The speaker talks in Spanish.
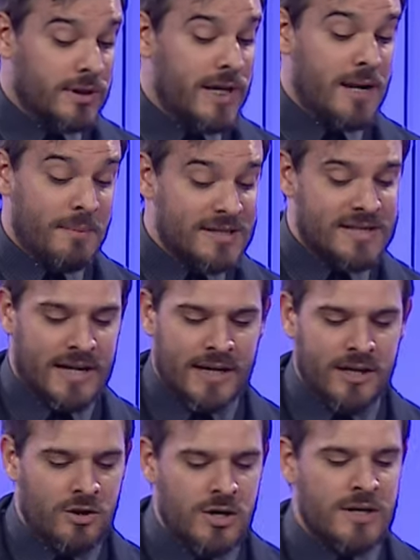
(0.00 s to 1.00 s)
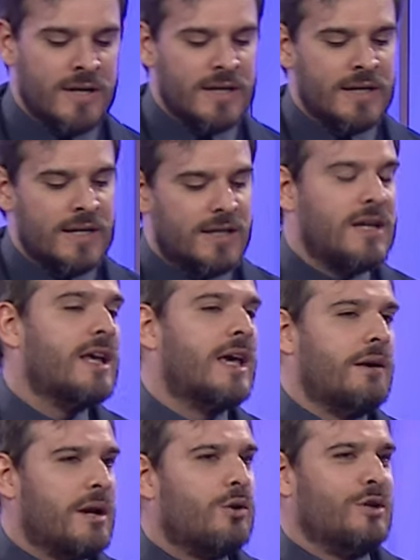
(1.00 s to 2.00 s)
Y el mensaje de hoy tiene
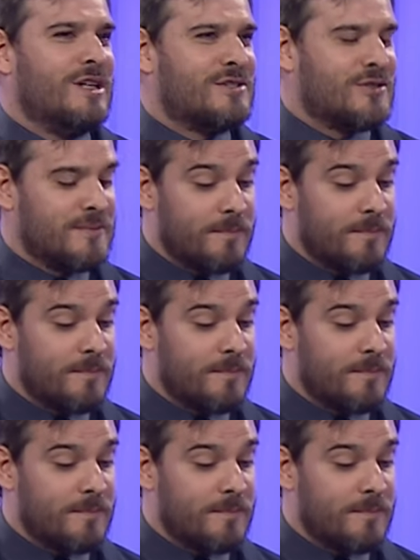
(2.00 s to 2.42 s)
que ver con eso.